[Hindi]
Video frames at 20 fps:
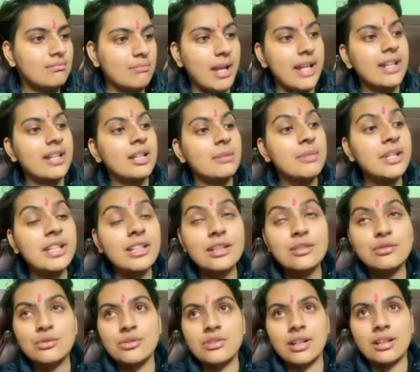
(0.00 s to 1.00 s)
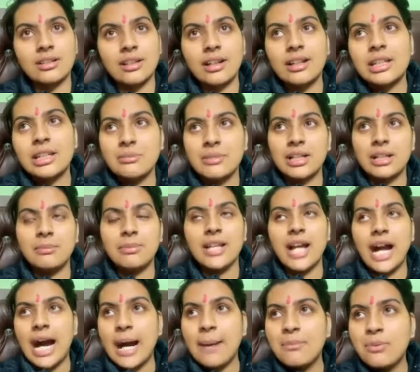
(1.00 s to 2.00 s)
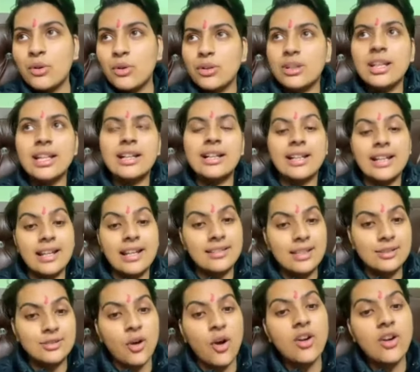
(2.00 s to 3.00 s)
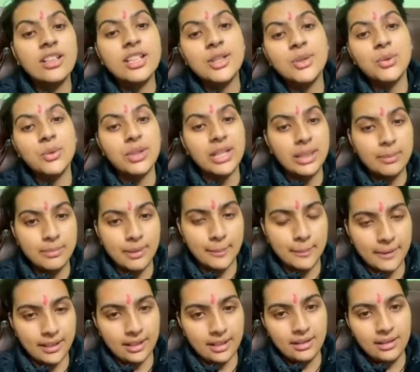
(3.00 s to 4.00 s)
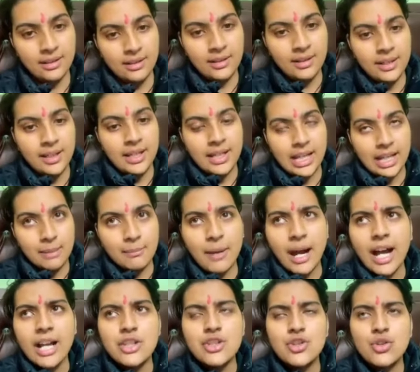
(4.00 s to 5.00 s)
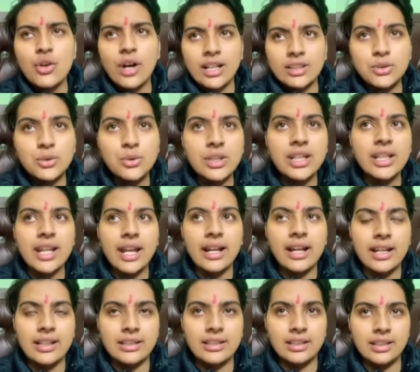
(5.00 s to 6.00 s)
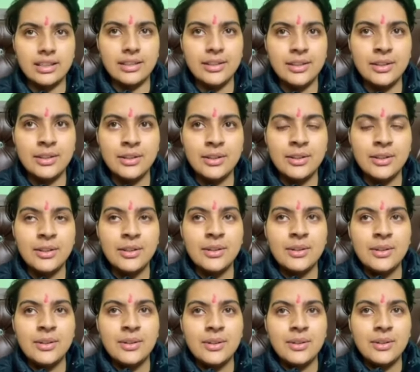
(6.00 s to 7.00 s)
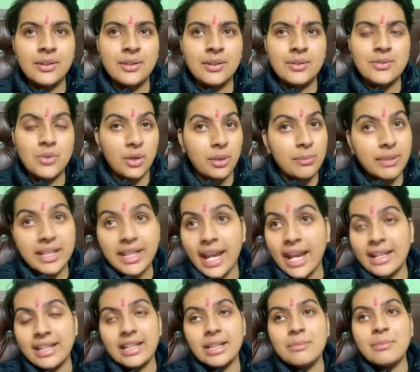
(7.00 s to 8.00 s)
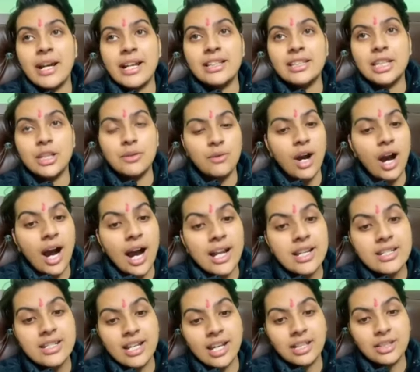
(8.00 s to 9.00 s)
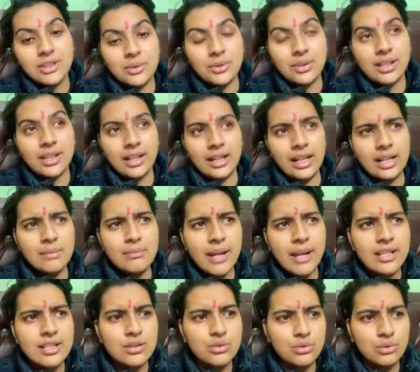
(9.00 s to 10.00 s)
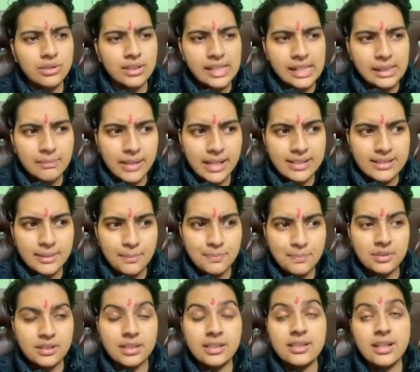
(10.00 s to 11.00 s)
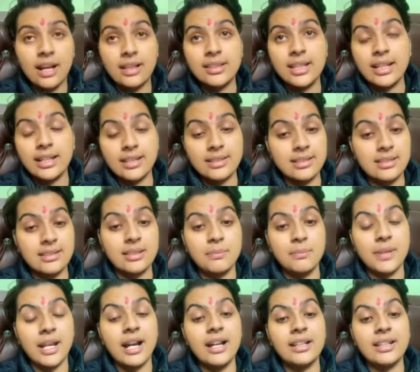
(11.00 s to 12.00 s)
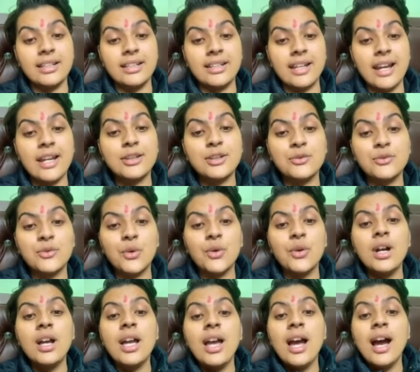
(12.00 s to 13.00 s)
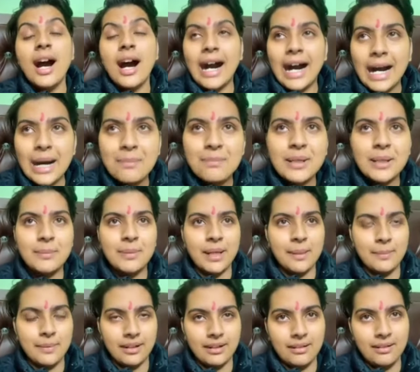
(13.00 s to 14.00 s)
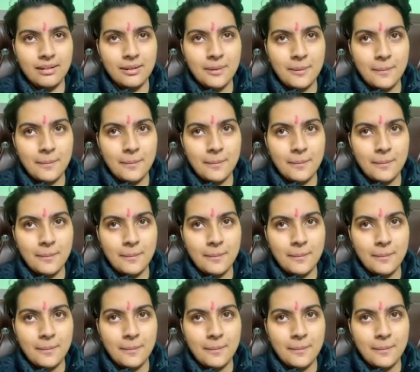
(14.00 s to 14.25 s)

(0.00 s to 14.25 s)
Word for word: मैंने कभी नहीं सोचा था कि मैं कभी आपको लेकर ऐसा सॉन्ग लिखूंगी पापा एक बात जो अधूरी रह गई थी जो कभी कह नहीं पाई थी वो आज कहती हूँ कि अगर मैंने इस दुनिया में सबसे ज़्यादा किसी से प्यार किया है तो वो आप है पापा